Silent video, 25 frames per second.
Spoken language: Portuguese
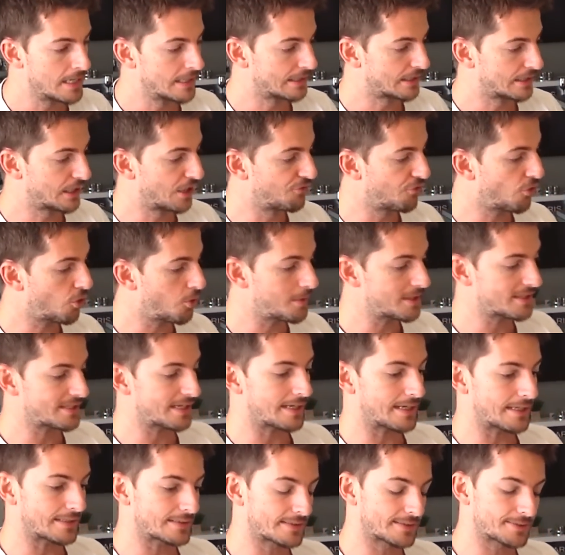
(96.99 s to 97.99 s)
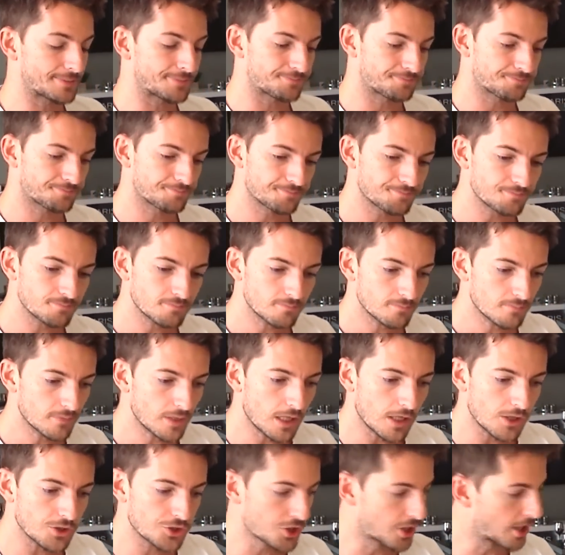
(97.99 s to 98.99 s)
Então eu vou começar nas,
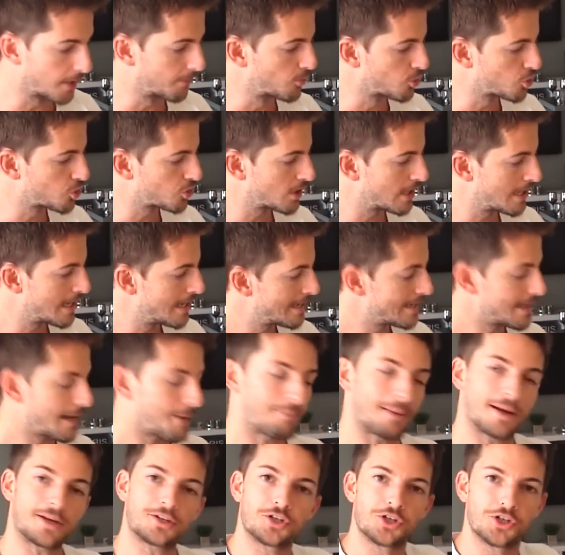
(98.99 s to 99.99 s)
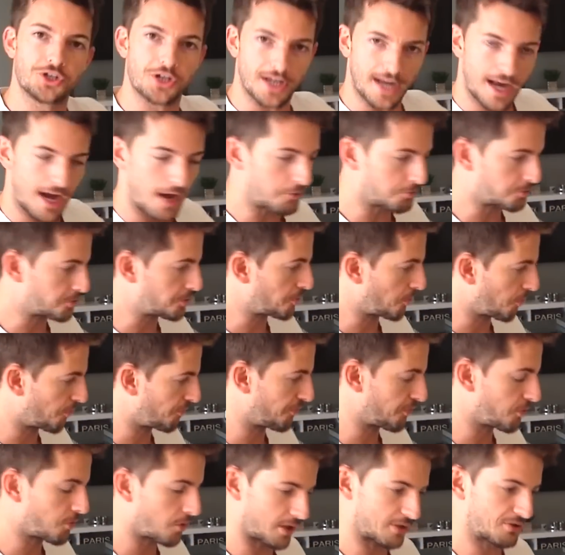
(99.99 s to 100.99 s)
digamos, na parte geral de
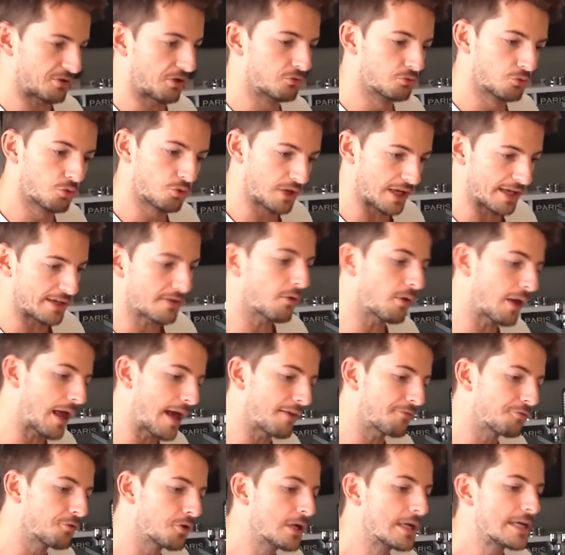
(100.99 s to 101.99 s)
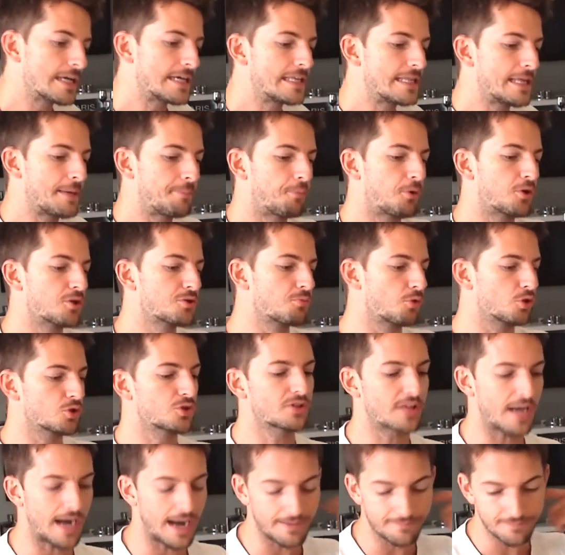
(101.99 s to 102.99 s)
configuração do que, que eu levo e depois
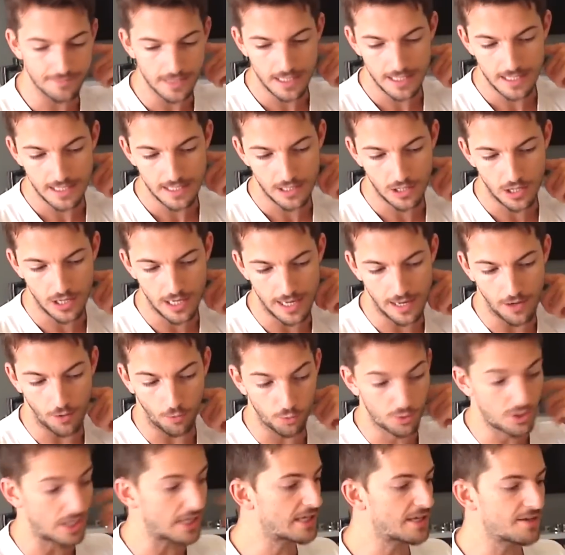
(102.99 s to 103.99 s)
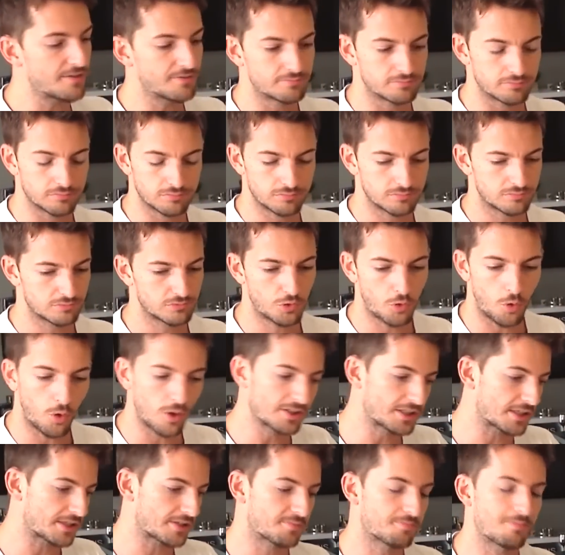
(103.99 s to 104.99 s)
mostrar eh, o que, que
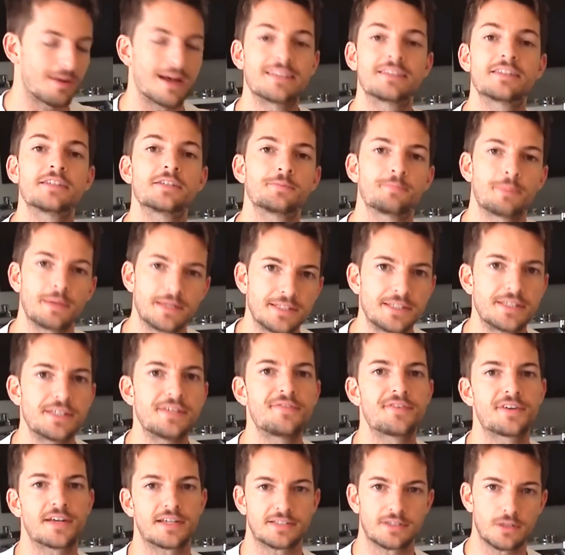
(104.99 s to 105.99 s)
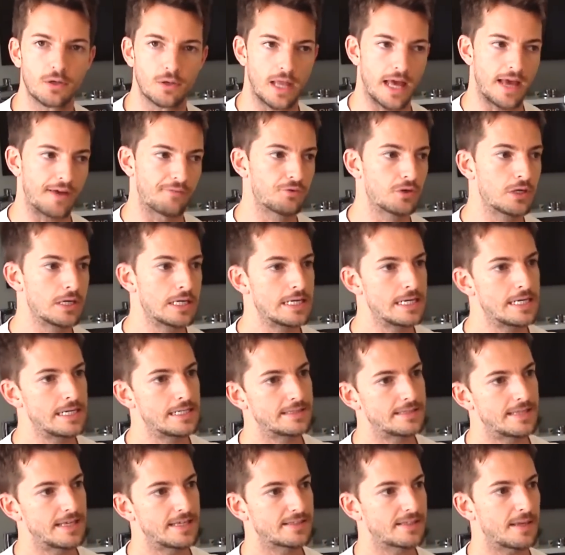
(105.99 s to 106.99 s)
coisas mais específicas que eu levo,
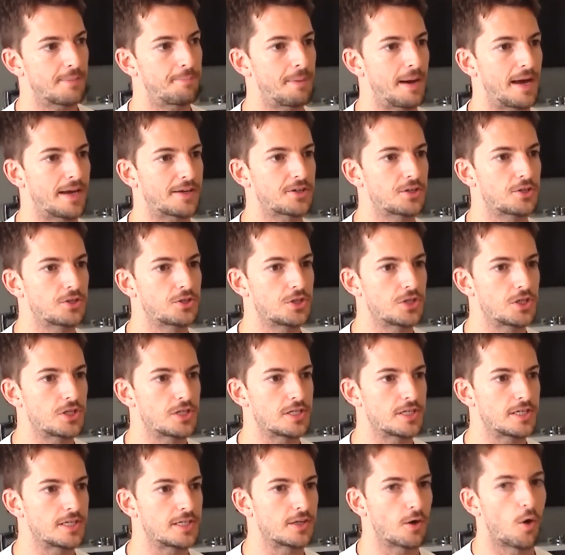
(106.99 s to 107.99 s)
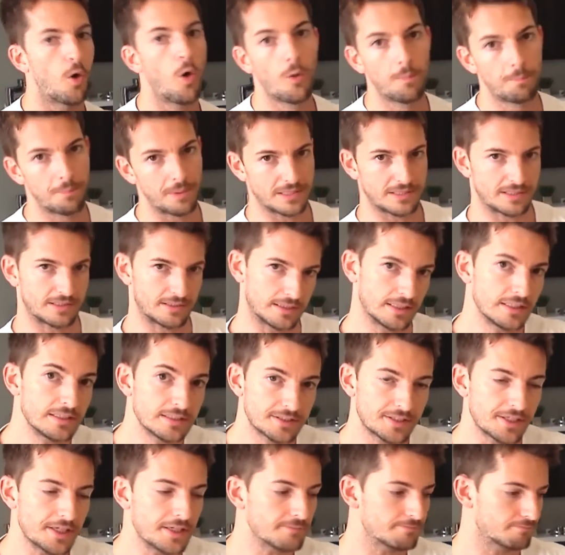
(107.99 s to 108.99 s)
desde a parte de roupas em
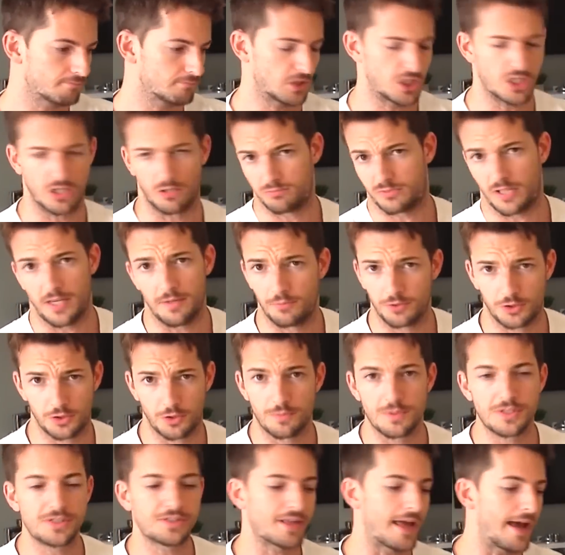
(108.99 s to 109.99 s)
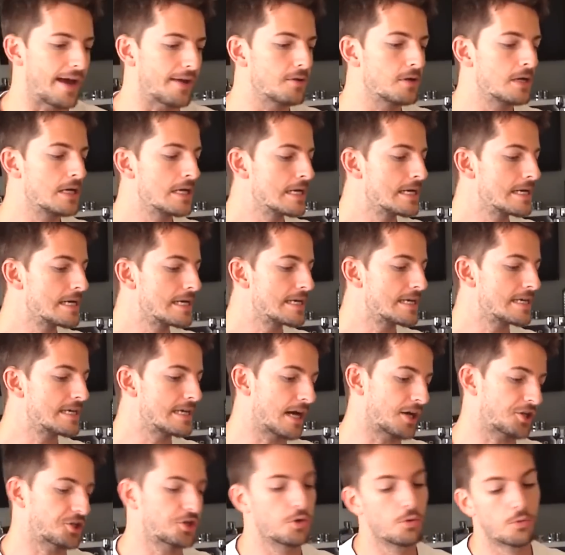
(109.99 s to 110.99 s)
si, que não tem muito mistério, e
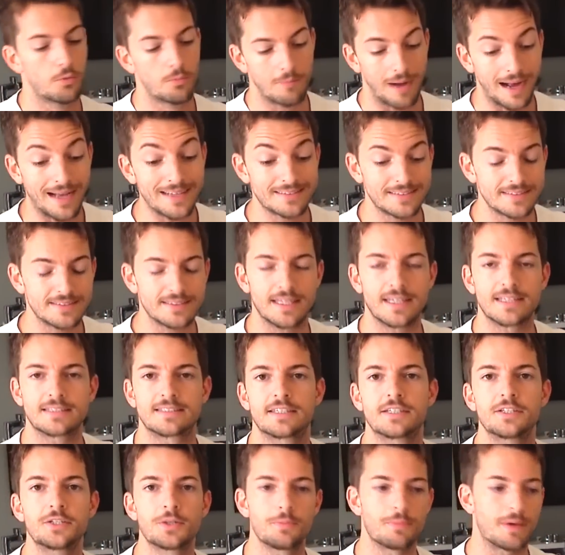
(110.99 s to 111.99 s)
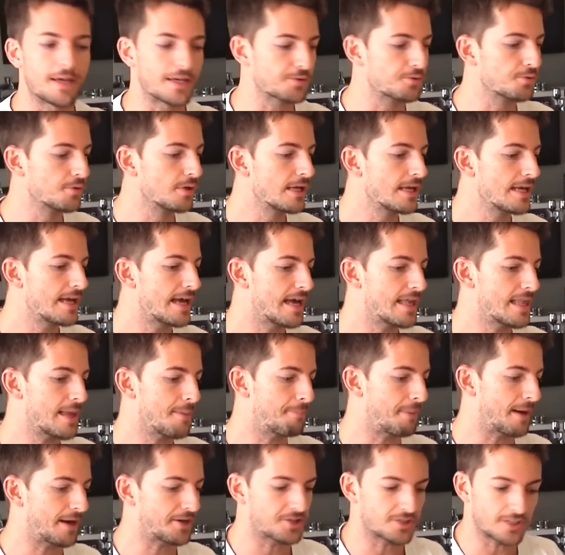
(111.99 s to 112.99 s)
acho que o mais interessante mesmo é da
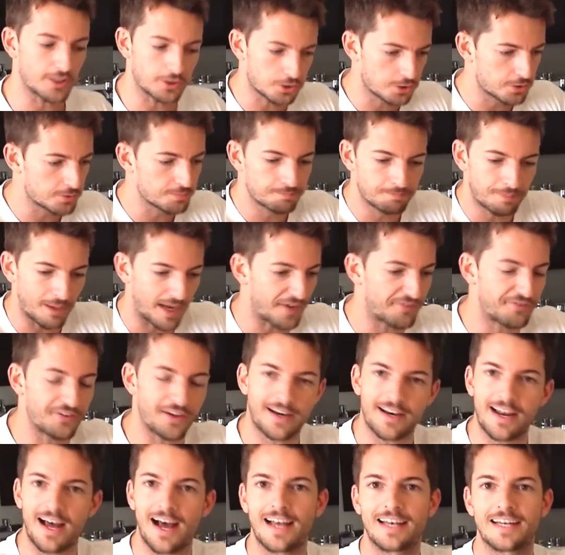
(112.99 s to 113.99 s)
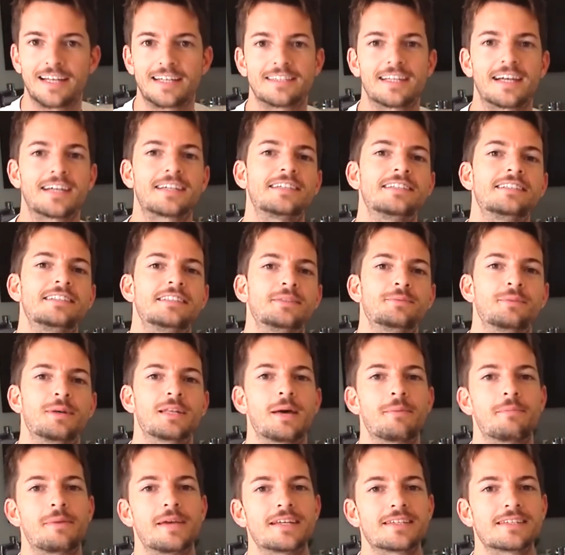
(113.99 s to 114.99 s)
parte das parafernália que está aqui em cima
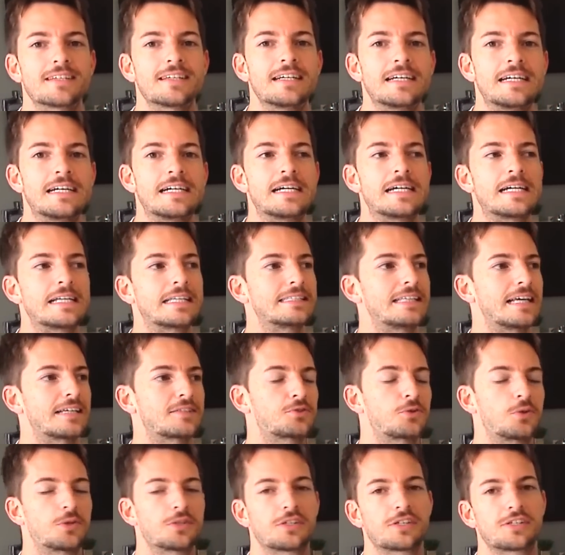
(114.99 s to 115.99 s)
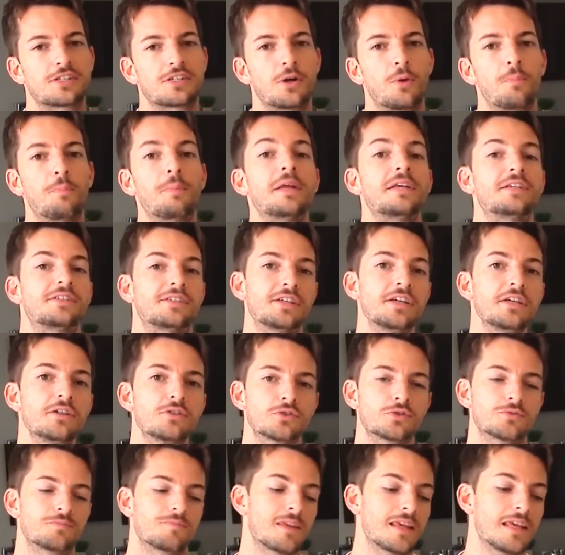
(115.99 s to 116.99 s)
da mesa, das coisas que eu
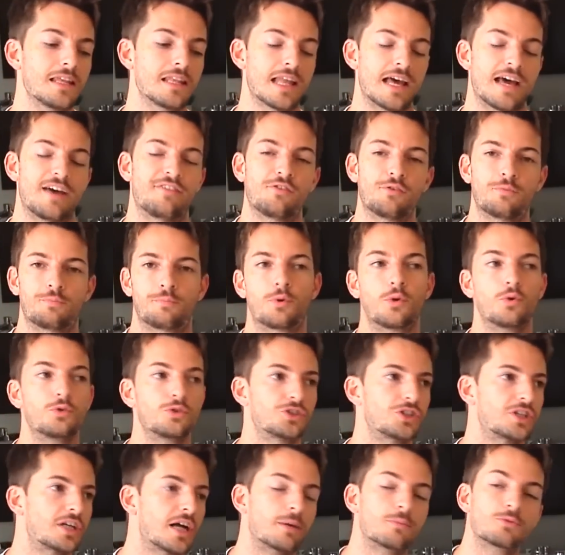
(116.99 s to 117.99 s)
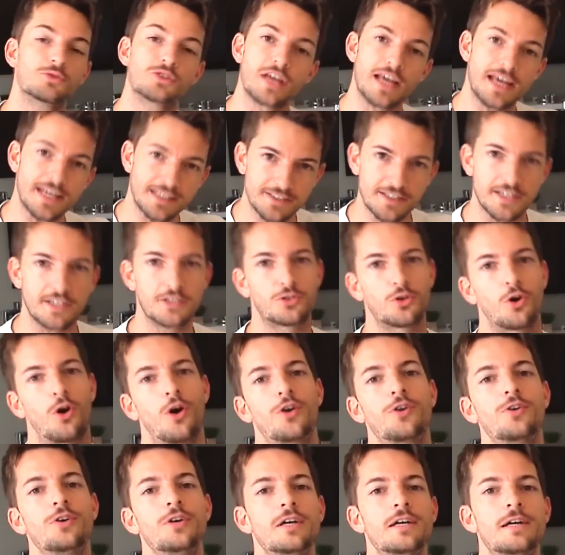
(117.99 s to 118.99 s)
preciso e levo para o, digamos,
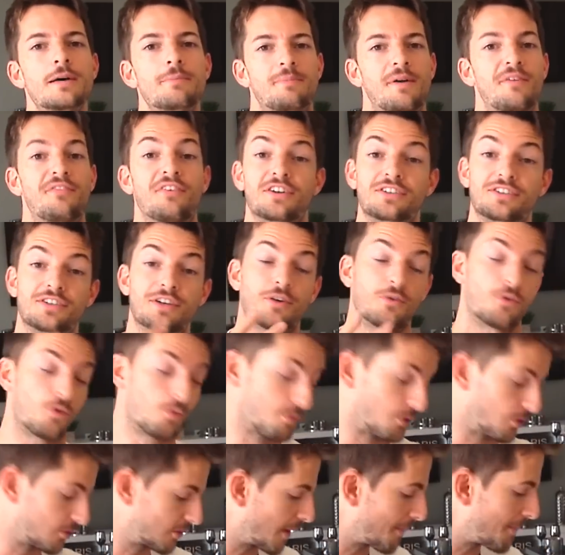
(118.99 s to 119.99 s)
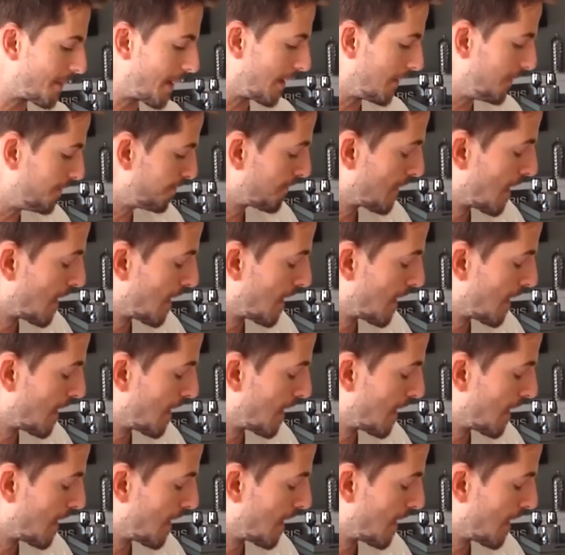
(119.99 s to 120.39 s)
escritório para fazer o meu trabalho.